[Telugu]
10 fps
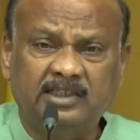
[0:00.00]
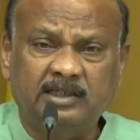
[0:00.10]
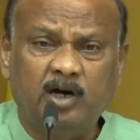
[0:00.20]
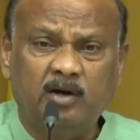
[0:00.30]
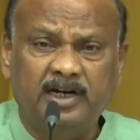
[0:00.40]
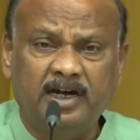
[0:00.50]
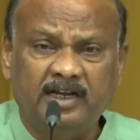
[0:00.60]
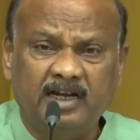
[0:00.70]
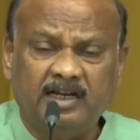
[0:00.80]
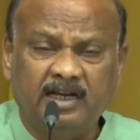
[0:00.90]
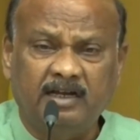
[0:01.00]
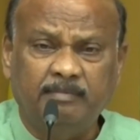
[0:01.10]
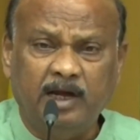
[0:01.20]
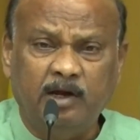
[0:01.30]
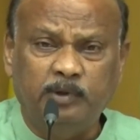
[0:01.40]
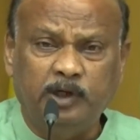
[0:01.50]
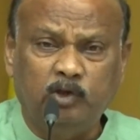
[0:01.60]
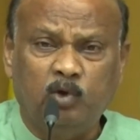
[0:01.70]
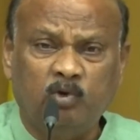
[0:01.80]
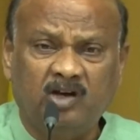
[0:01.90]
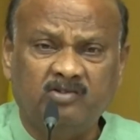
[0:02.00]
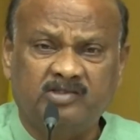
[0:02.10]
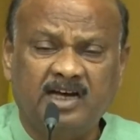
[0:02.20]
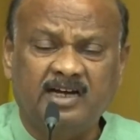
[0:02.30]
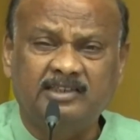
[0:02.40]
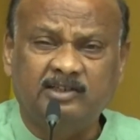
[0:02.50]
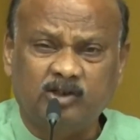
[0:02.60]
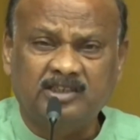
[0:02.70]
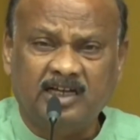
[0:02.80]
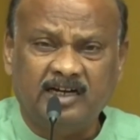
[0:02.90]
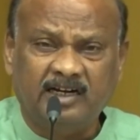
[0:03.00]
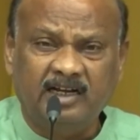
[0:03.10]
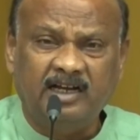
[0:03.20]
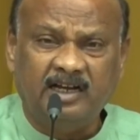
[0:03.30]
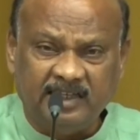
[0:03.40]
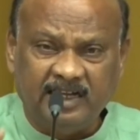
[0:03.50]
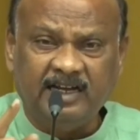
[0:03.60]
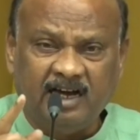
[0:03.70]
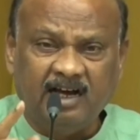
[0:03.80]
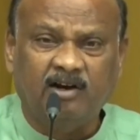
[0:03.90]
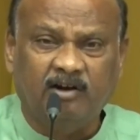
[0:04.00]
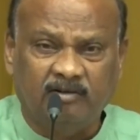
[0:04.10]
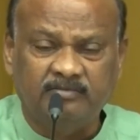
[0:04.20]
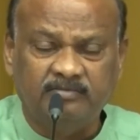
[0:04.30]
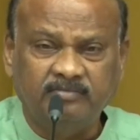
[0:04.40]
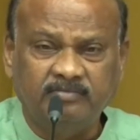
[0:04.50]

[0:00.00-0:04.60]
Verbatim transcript: చంద్రబాబు నాయుడు గారికి మేము మీతో ఉన్నాం సార్ అని వస్తున్నారంటే అదే కారణం